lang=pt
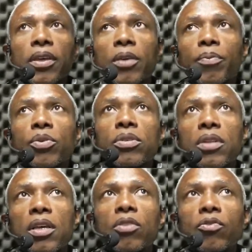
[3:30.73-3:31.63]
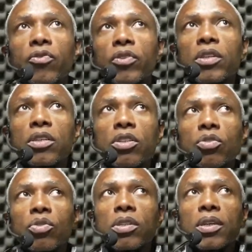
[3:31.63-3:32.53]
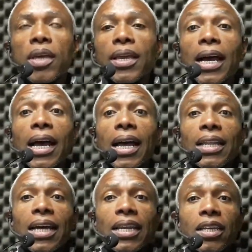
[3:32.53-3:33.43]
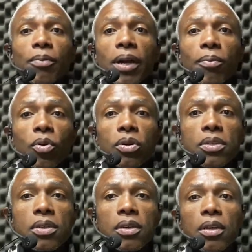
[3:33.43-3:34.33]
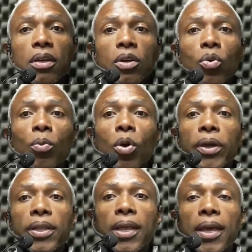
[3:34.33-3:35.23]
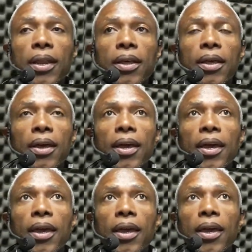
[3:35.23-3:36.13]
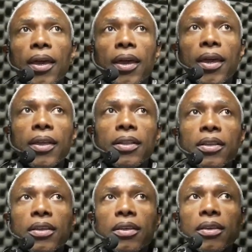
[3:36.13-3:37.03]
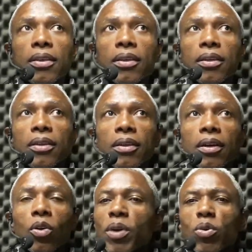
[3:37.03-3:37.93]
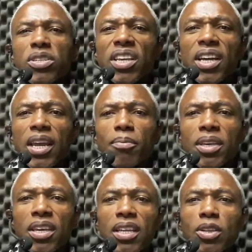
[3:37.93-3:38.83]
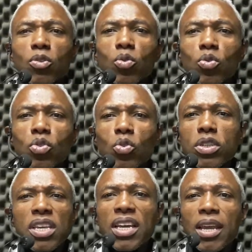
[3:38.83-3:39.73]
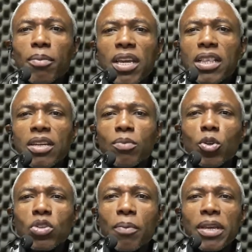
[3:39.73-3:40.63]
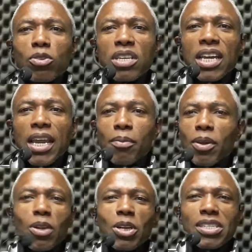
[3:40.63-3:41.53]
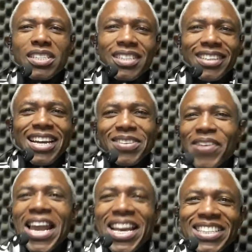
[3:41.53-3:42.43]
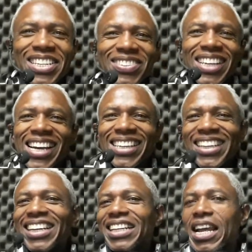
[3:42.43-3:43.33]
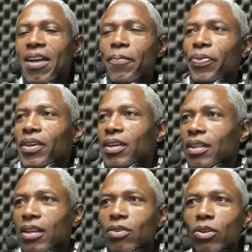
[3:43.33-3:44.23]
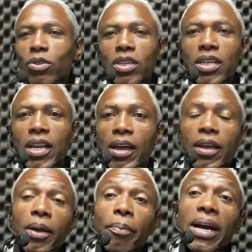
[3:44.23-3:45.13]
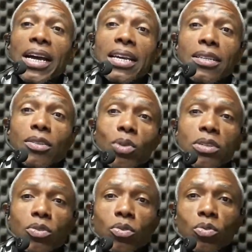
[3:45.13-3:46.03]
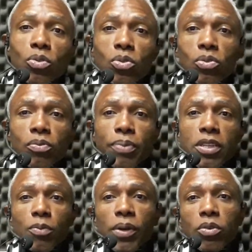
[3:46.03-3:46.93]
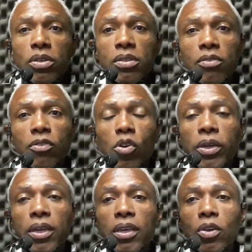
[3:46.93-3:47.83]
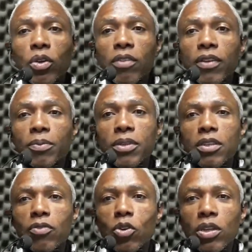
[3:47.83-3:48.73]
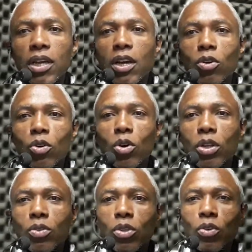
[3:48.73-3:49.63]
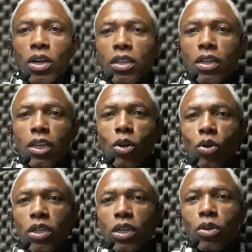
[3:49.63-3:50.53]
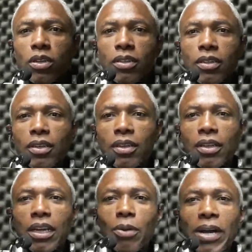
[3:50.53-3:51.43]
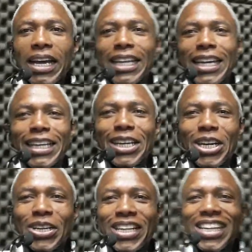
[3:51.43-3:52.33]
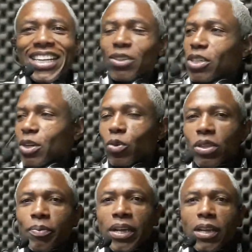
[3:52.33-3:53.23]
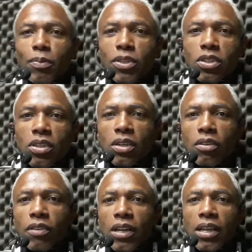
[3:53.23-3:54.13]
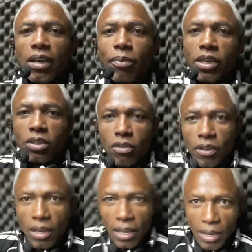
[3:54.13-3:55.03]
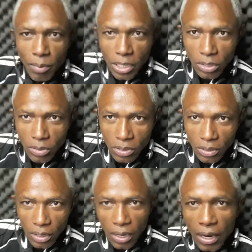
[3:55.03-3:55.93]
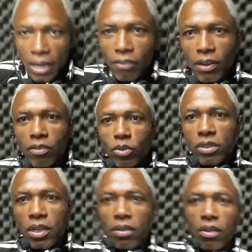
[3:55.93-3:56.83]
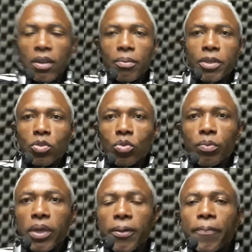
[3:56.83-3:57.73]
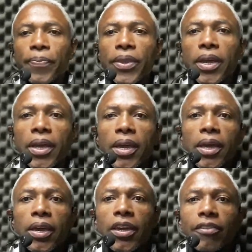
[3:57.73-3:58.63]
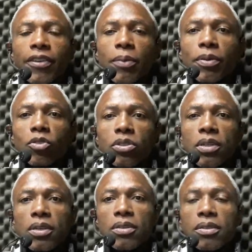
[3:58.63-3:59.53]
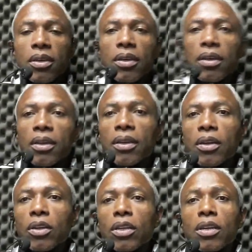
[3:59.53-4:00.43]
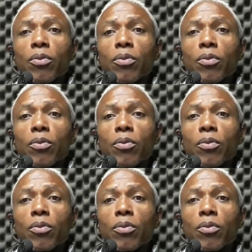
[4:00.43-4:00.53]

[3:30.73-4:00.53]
e postei um vídeo de quem? Ah, da Ariane Barbosa, o blog dela, é, entre alguma coisa e creme, entre umas coisas e creme, entre meus cabelos e creme, é um negócio assim. É, vai lá que vocês vê lá, tá? Então eu deixei lá. Mas o assunto principal desse vlog aqui que eu quero falar pra vocês, vocês viram que legal que eu rodo? Eu tenho uma cadeira que roda agora. É uma cadeira que roda. Eu tinha outra, mas ela era pititica. Eu ficava lá embaixo, eu ficava lá embaixo, assim. Aí ficava coisado. Mas tudo bem. É, falar para vocês, queria a